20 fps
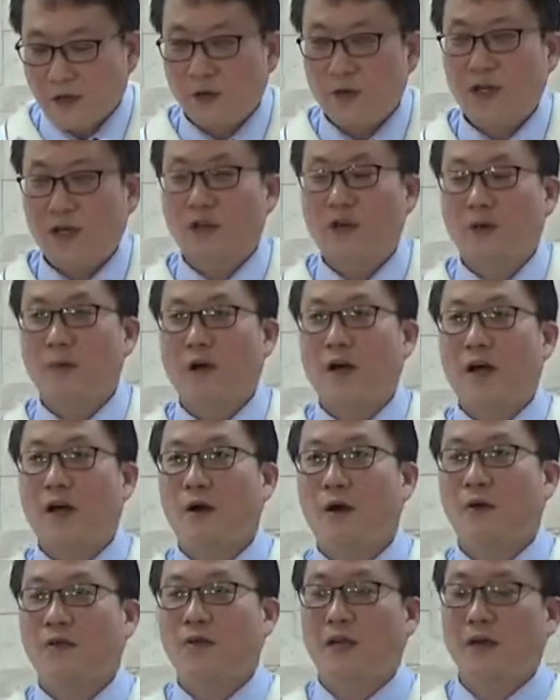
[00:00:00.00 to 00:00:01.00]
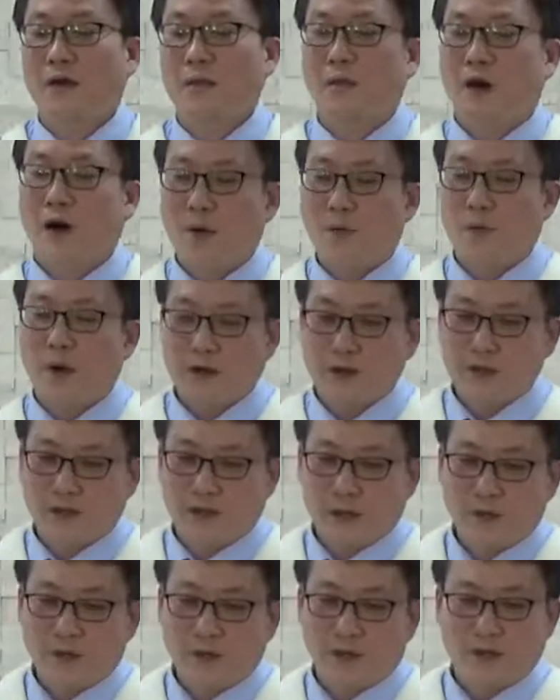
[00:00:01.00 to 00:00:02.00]
우리가 정말 하고자 하는 마음만
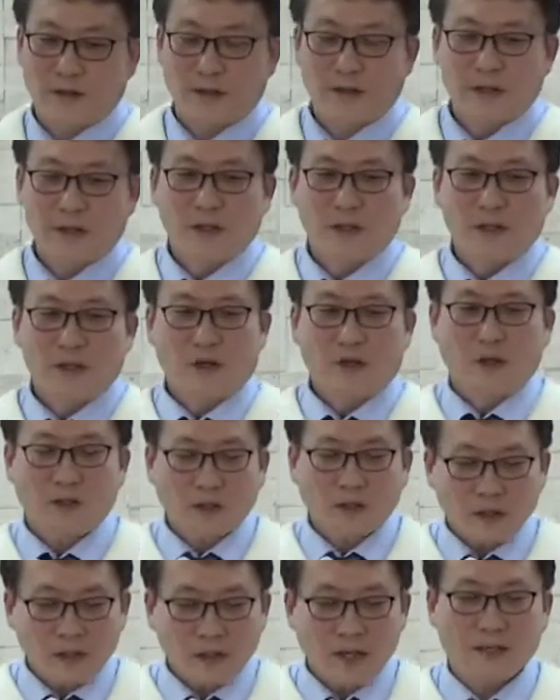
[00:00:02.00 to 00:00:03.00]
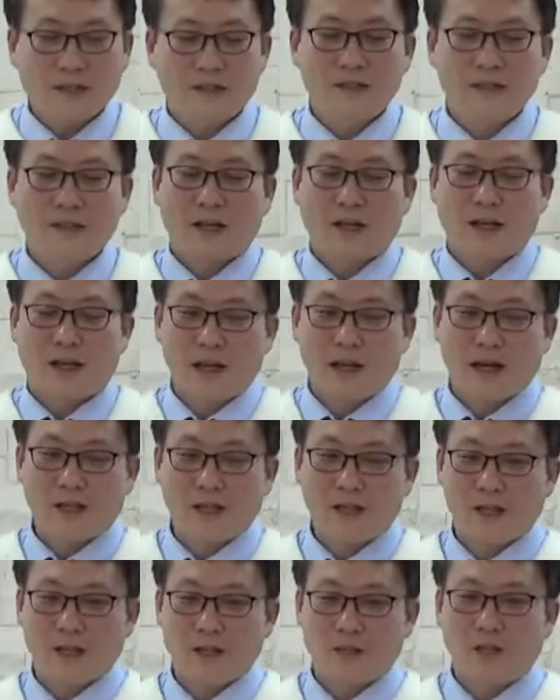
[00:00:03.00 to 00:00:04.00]
있으면 어떻게 하든
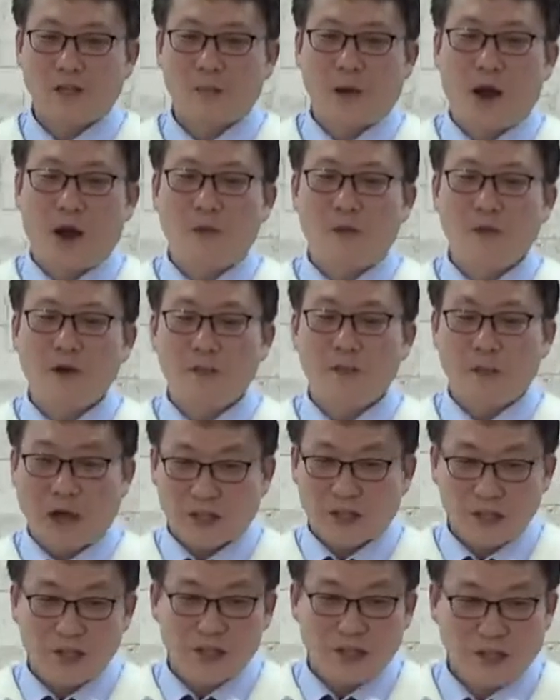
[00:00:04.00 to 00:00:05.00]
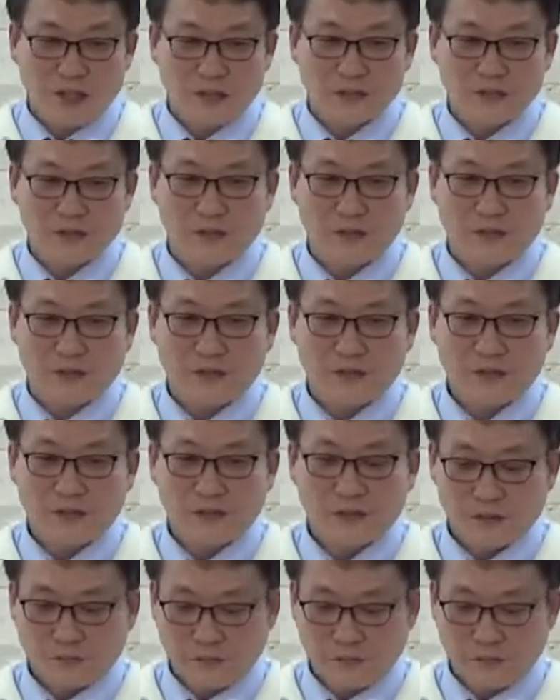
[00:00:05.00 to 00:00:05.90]
하나님께서 그 마음을 받으신다는 거예요.